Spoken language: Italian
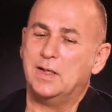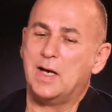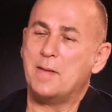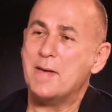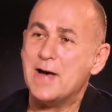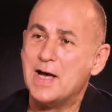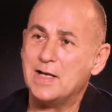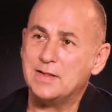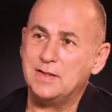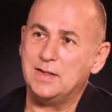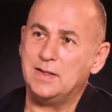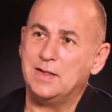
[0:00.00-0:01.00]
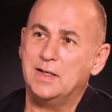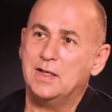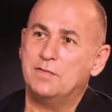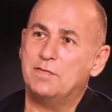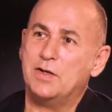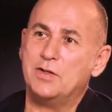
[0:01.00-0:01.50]
amati,
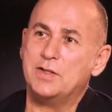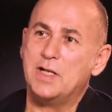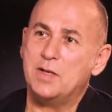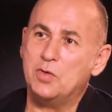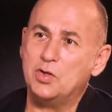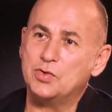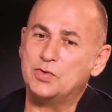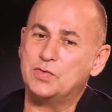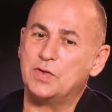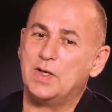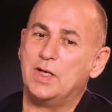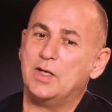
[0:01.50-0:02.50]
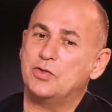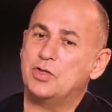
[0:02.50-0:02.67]
fanno delle mostre,